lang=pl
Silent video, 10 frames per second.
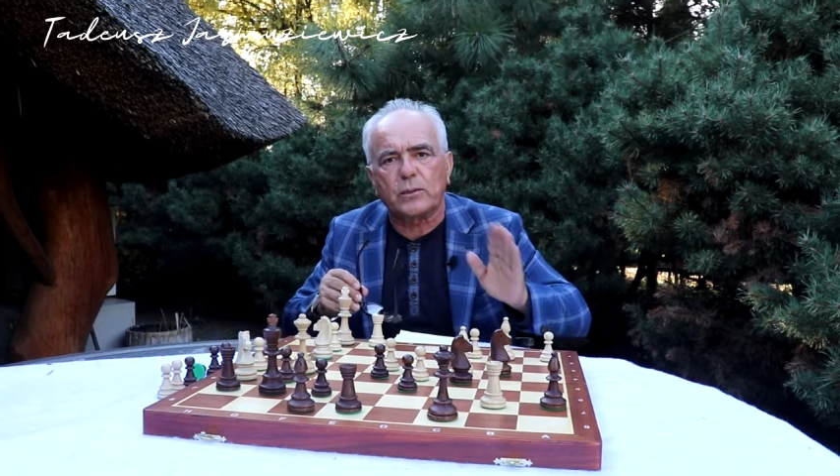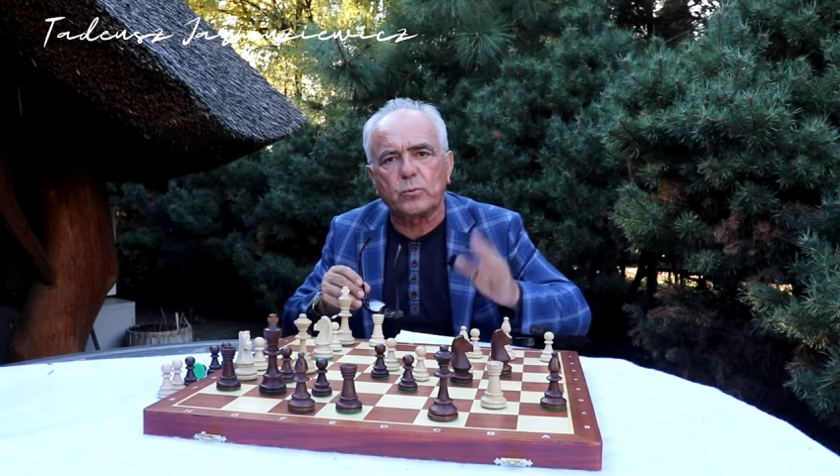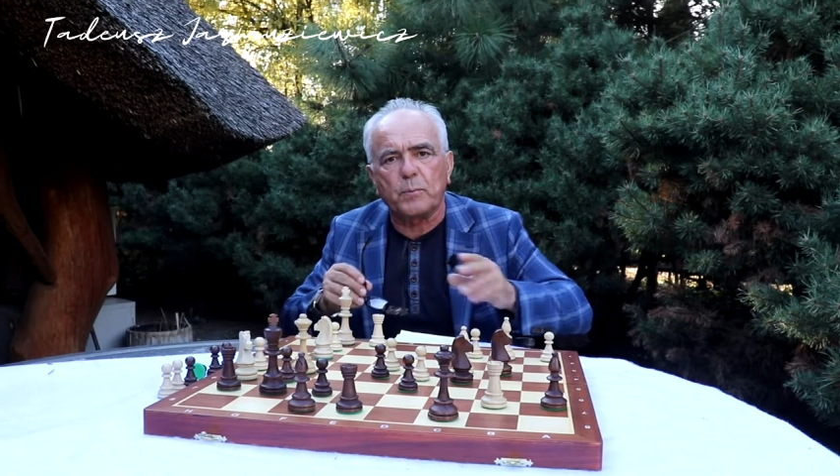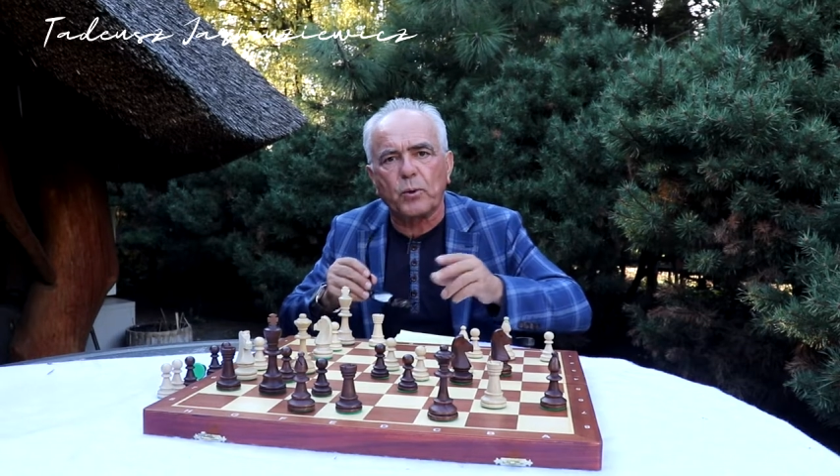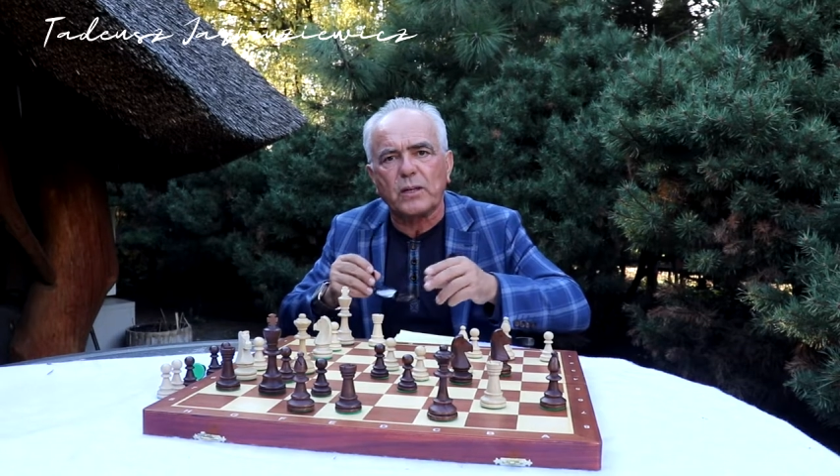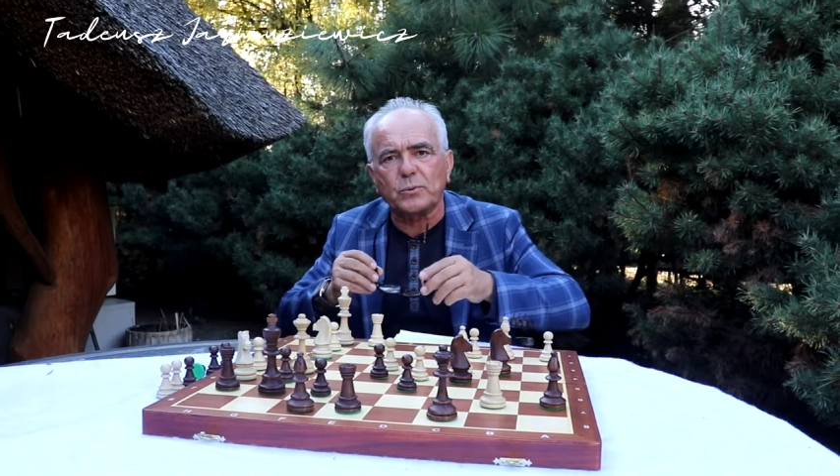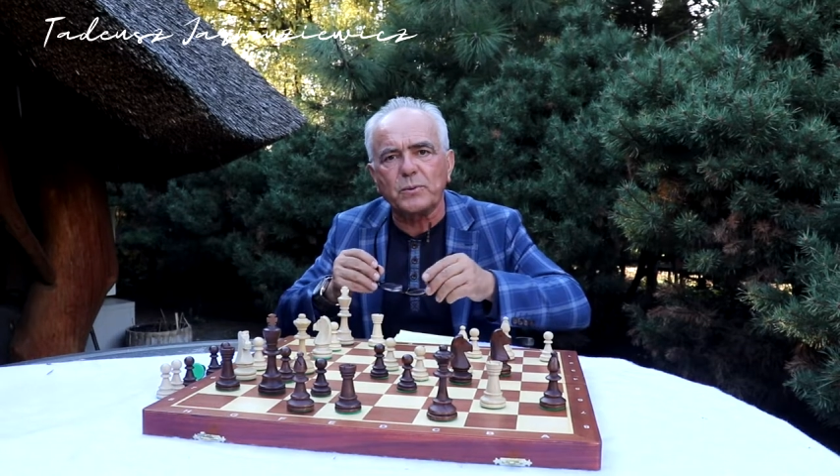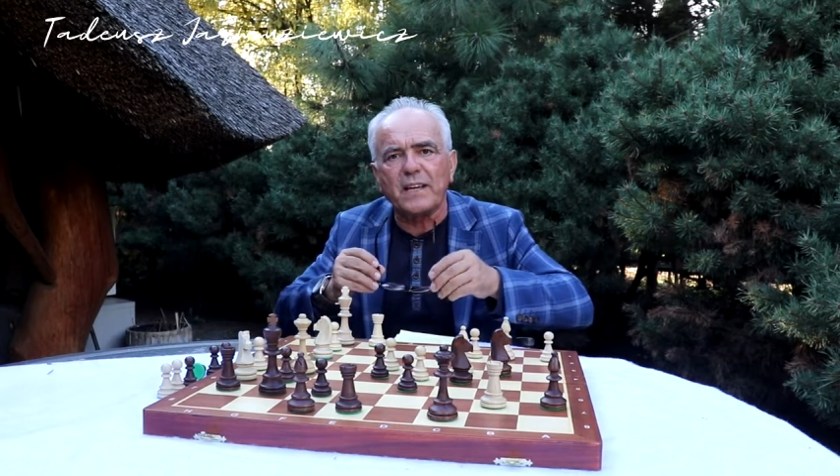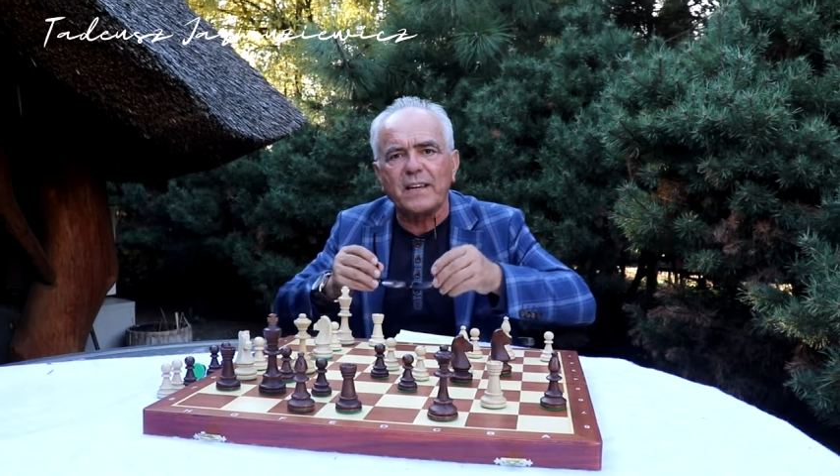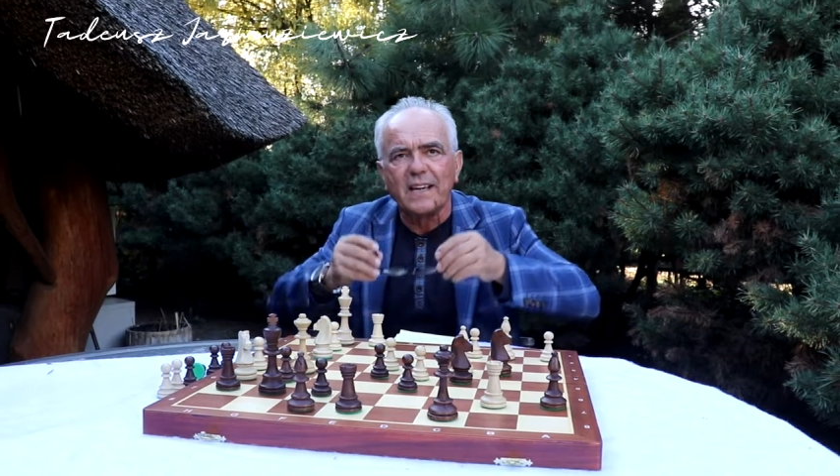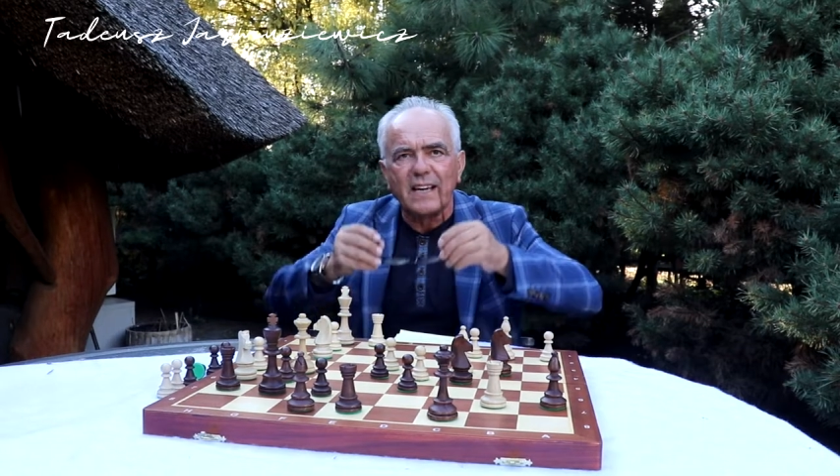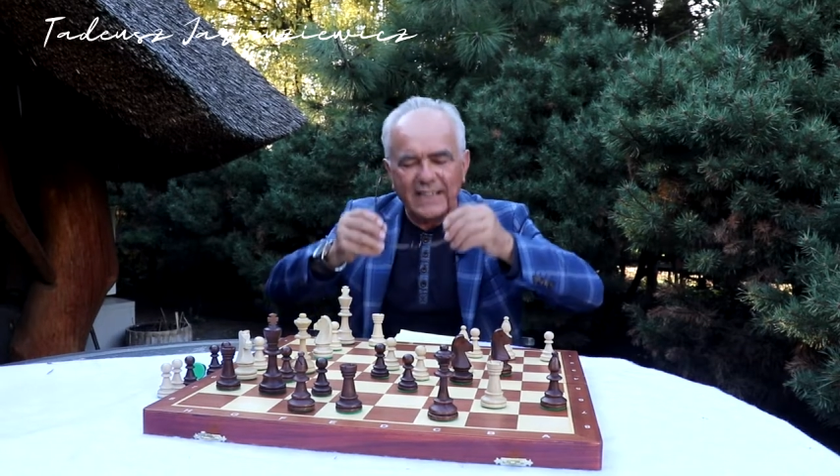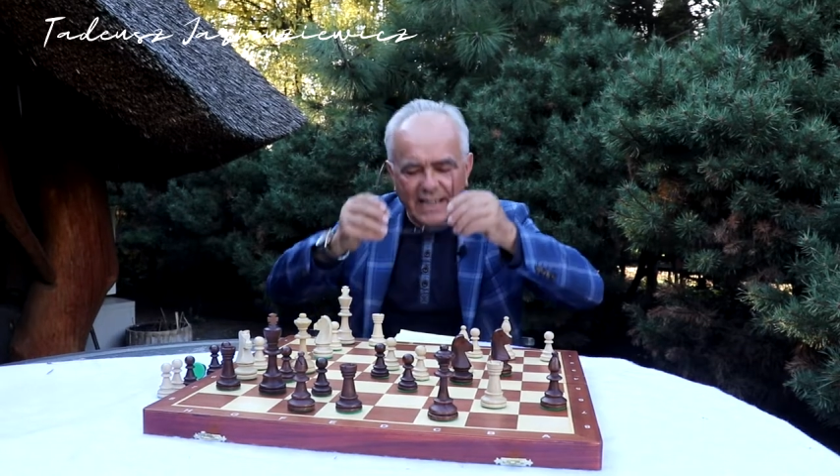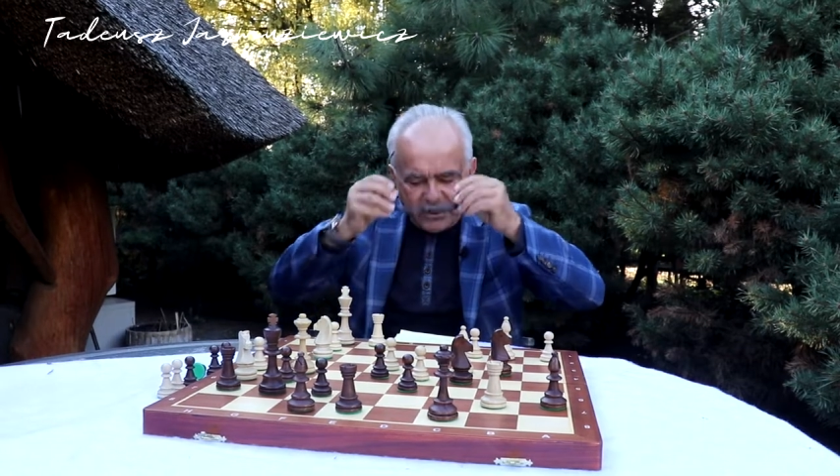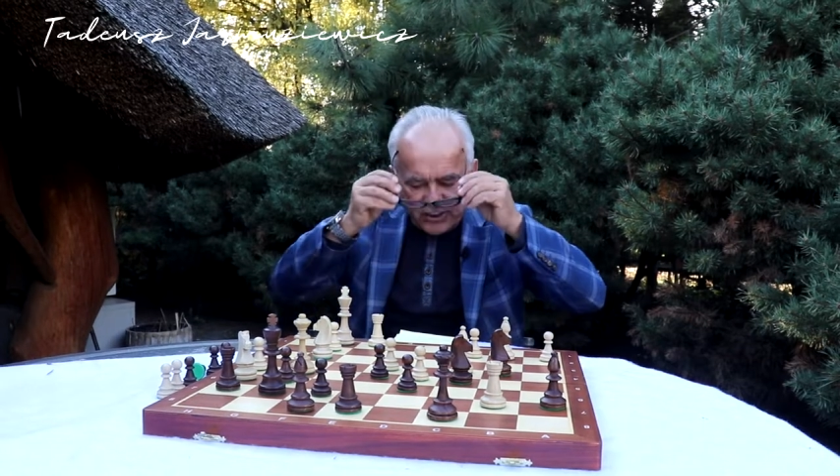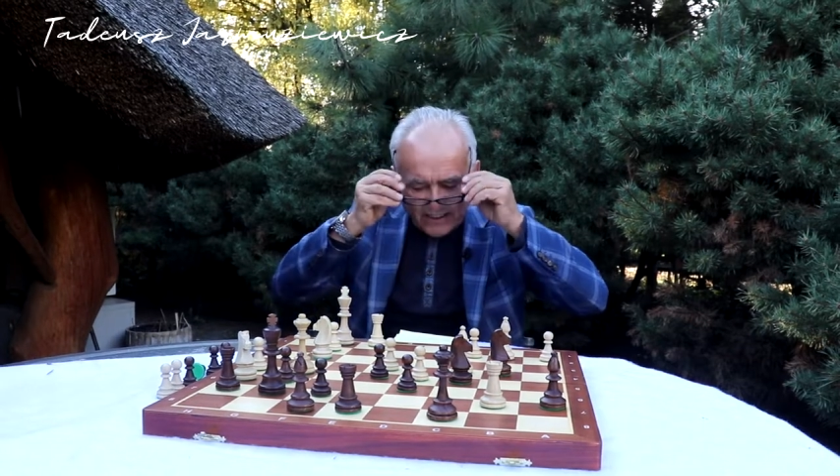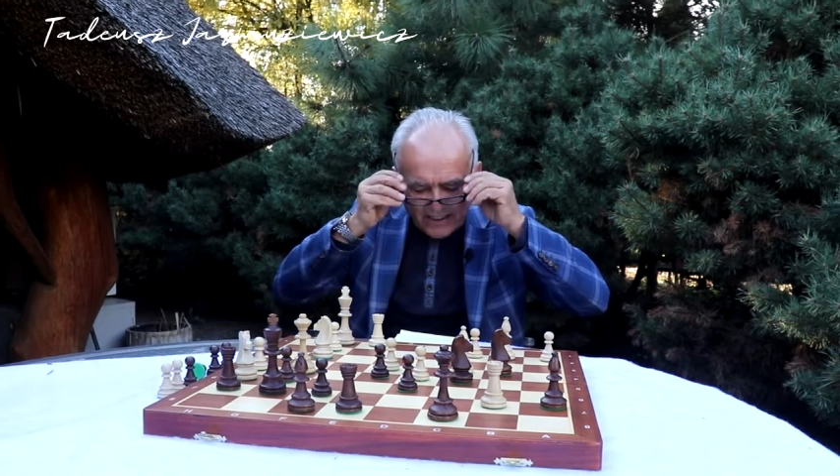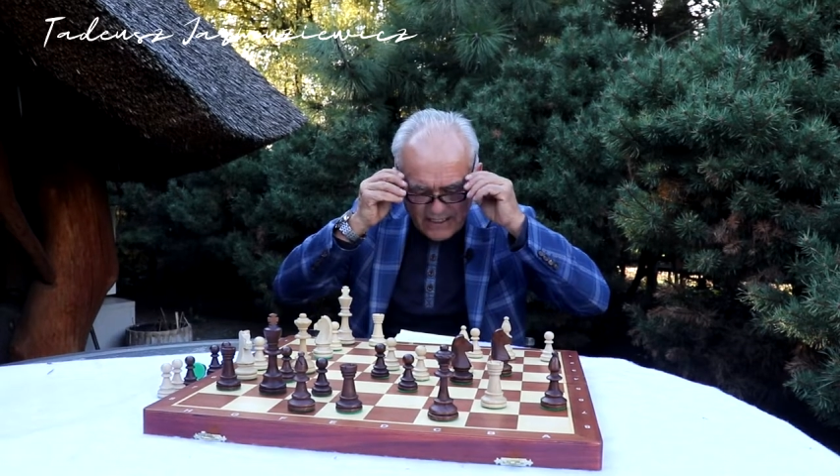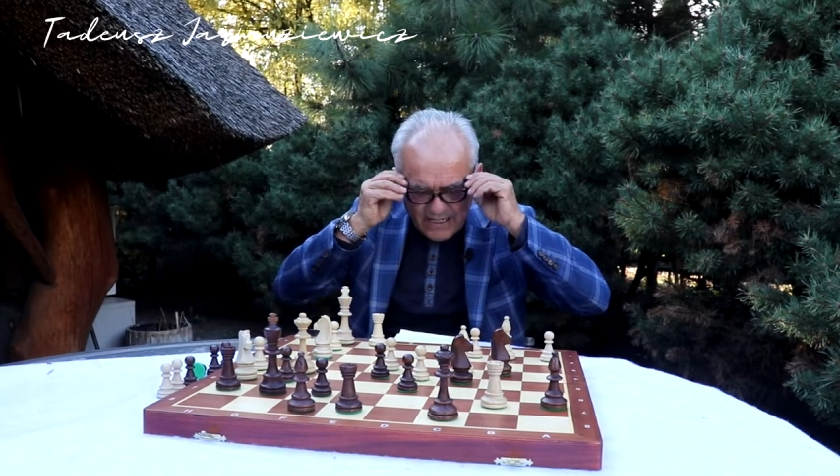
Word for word: który pokazuje, jak, się,